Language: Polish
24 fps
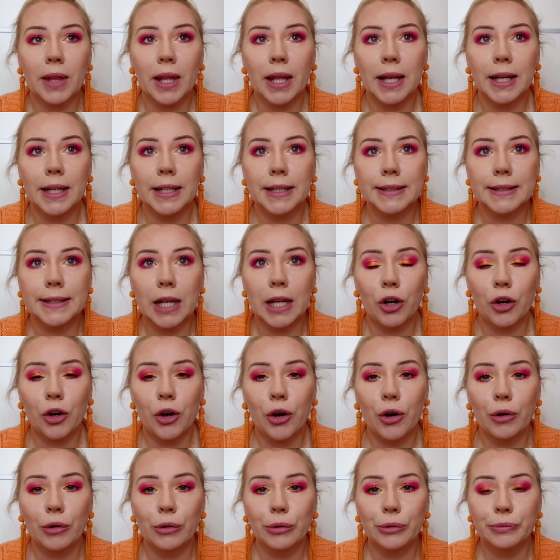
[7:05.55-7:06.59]
y,
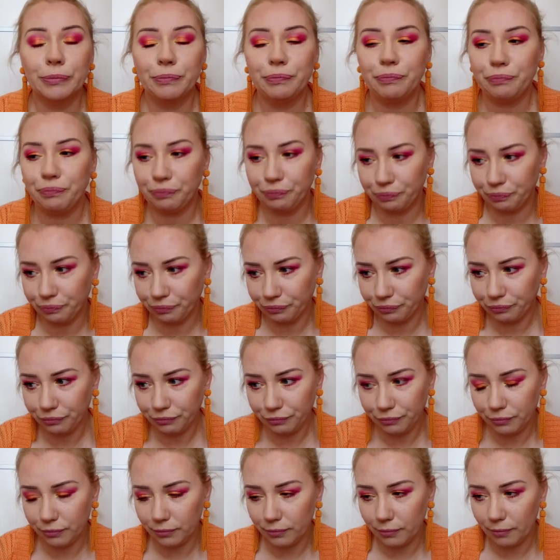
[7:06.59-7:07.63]
taką
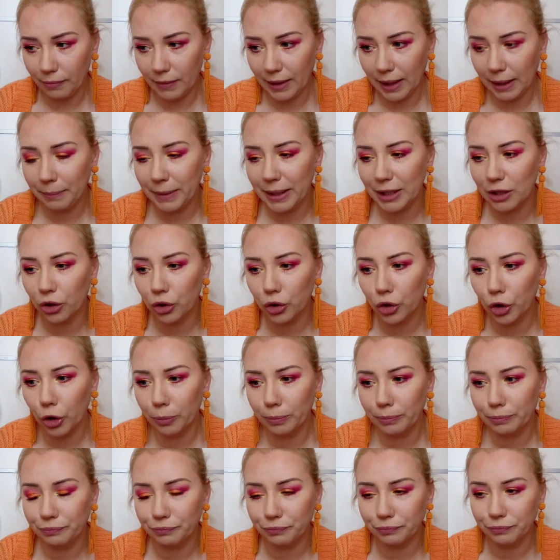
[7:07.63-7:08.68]
metodą
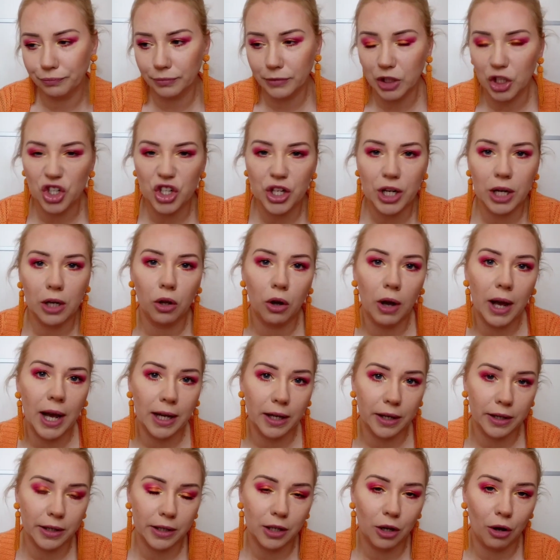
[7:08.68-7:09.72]
mm,
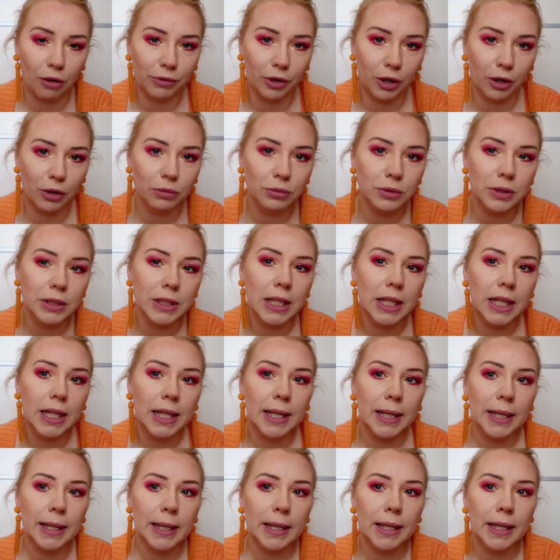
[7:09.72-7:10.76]
żeloakrylową
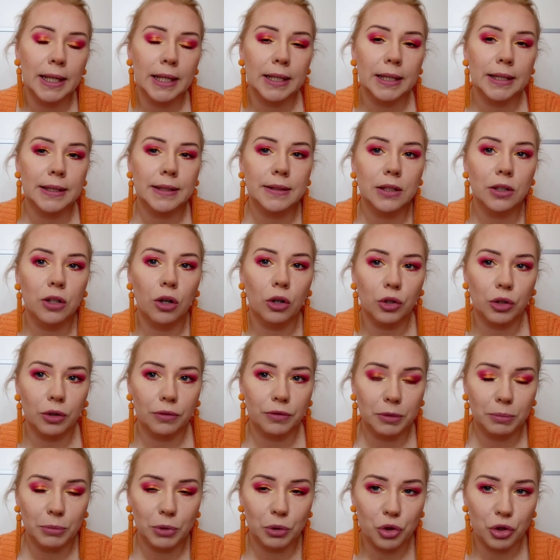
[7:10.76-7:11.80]
z
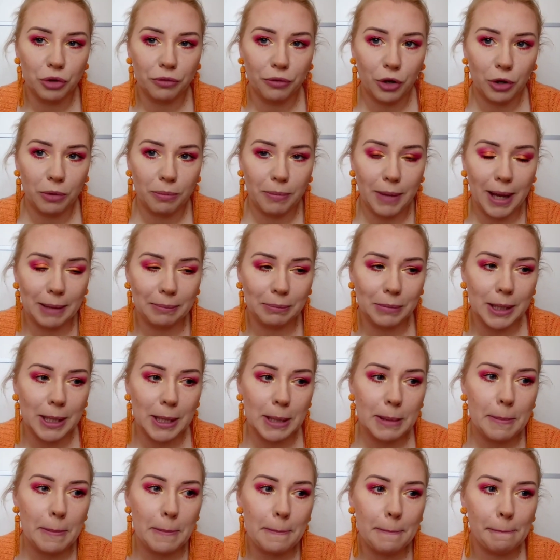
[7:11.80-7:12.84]
gotowymi już
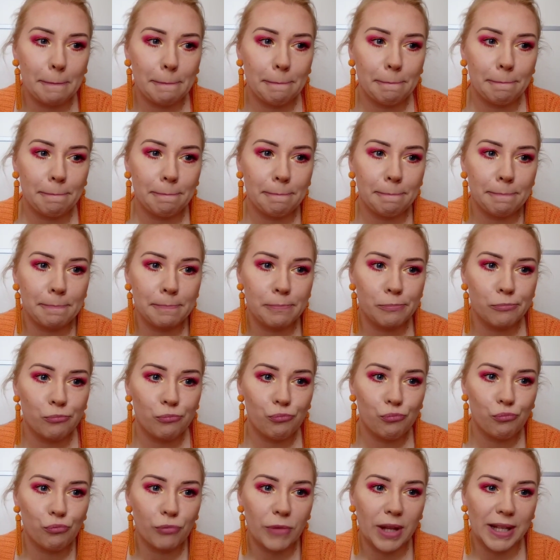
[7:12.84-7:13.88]
formami.
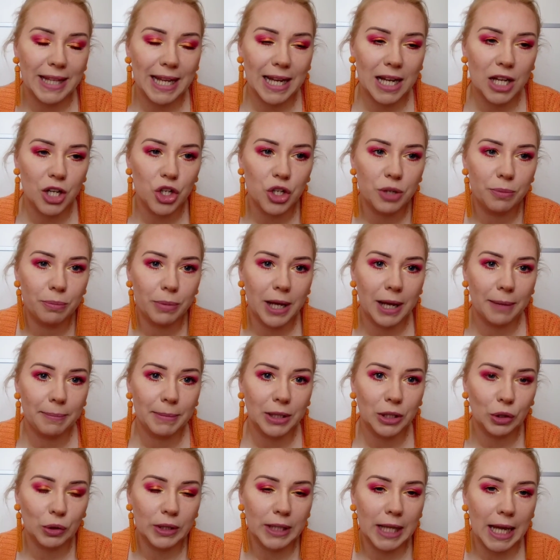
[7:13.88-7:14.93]
Mm, taka szybka
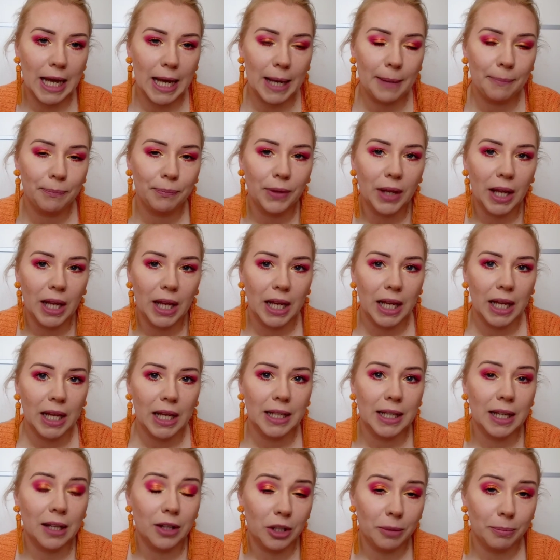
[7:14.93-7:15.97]
metoda.
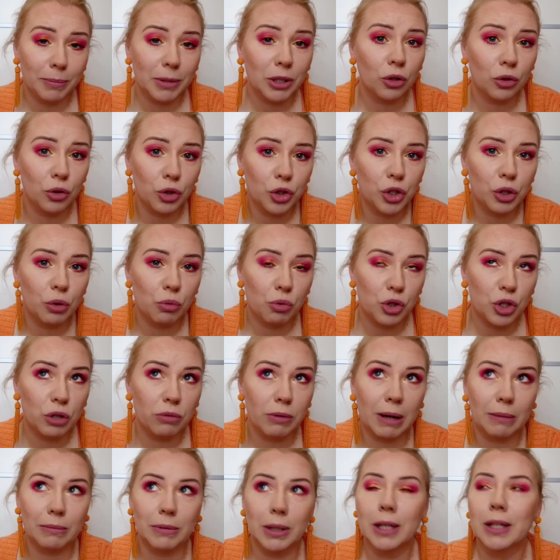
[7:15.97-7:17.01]
Ja tej metody się
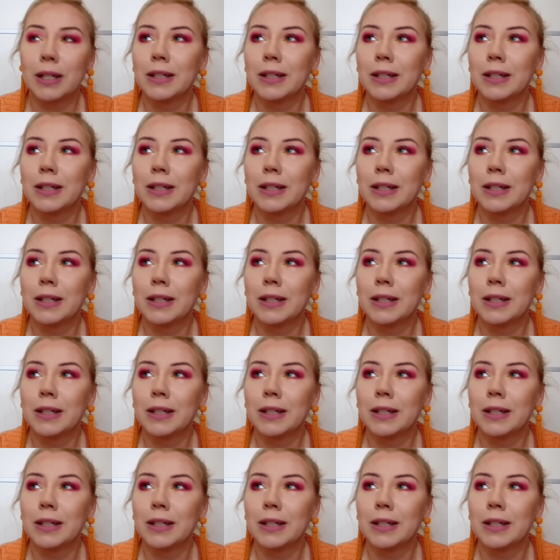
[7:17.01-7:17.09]
uczyłam